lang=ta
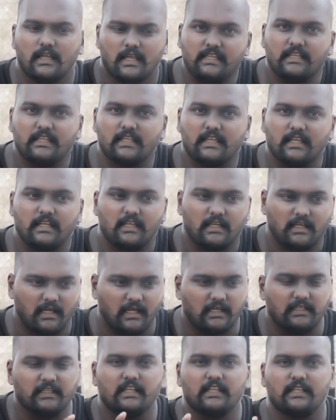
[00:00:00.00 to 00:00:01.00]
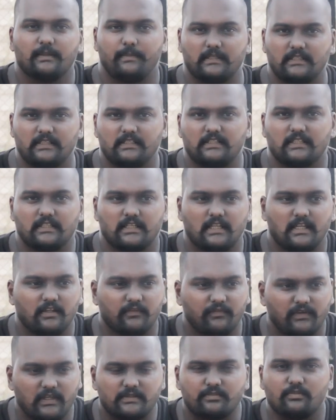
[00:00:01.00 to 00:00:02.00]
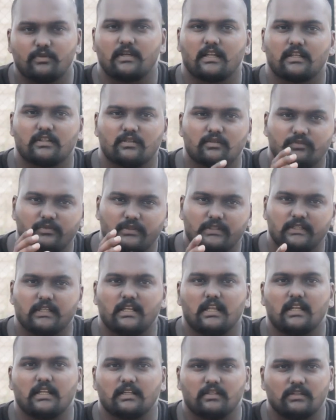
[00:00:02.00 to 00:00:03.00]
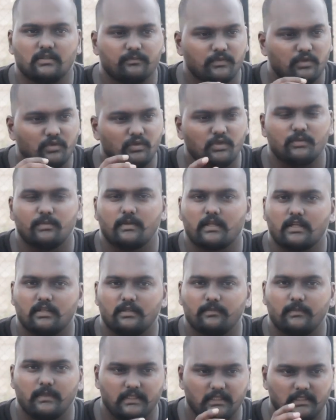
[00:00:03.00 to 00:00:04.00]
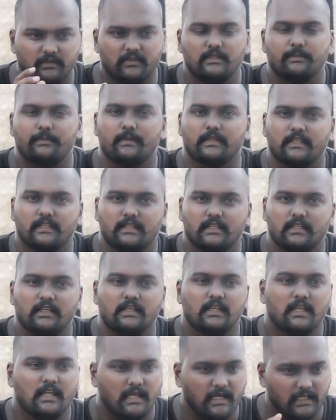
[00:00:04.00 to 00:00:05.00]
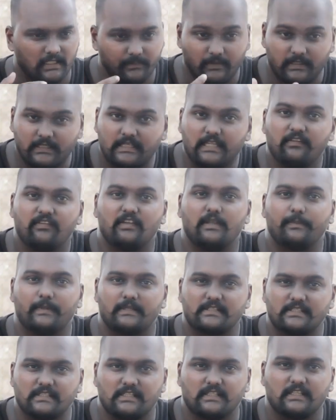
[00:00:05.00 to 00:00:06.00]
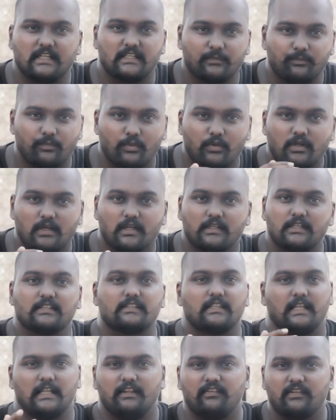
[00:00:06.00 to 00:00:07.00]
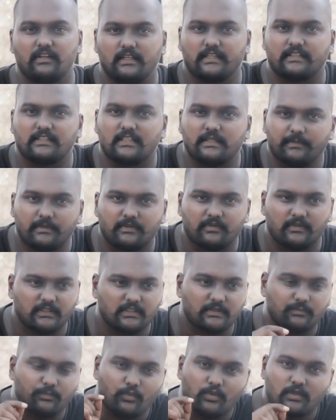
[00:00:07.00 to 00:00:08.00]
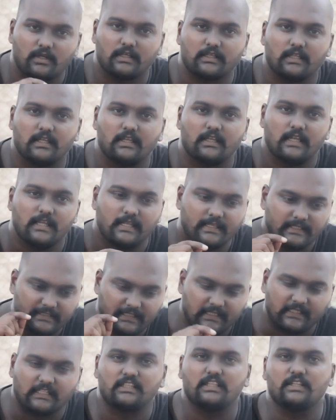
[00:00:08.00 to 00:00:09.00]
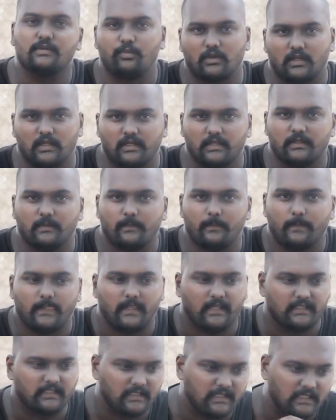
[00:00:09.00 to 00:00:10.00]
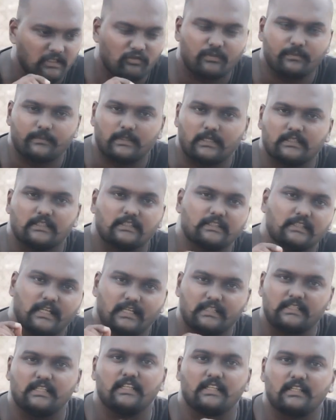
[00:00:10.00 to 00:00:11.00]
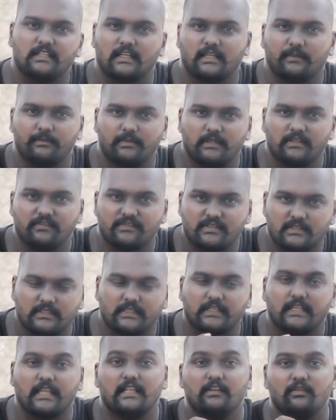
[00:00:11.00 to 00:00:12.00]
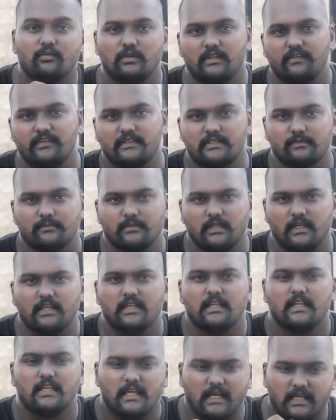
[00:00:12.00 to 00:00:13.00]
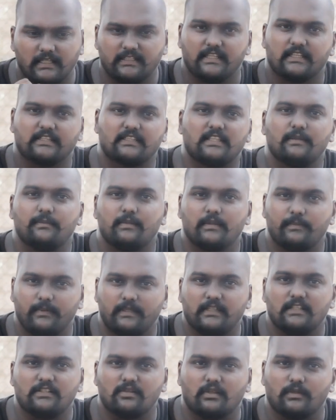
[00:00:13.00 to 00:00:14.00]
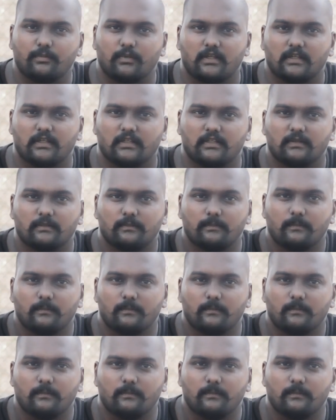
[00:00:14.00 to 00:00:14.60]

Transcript: நீங்கள் ஆன்லைனில் பார்த்துட்டு இருக்கிற ஃபேஸ்புக்காக இருக்கட்டும் ட்விட்டராக இருக்கட்டும் யூடியூபாக இருக்கட்டும் அதில் வந்து பார்த்திங்கன்னா அதே மாதிரி டிவியில் பேசிகிட்டு இருக்கிற அந்த போராட்ட தலைவர்கள் எத்தனை பேர் வந்து அந்த போராட்ட இடத்துக்கு போனாங்க அந்த கலவரம் நடந்த அந்த இடத்துல இருந்தாங்க அப்படிங்கிற விஷயத்தை கேள்விக்குரிய வச்சோம்னா அதுக்கு எத்தனை பேர் பதில் சொல்ல போகிறாங்க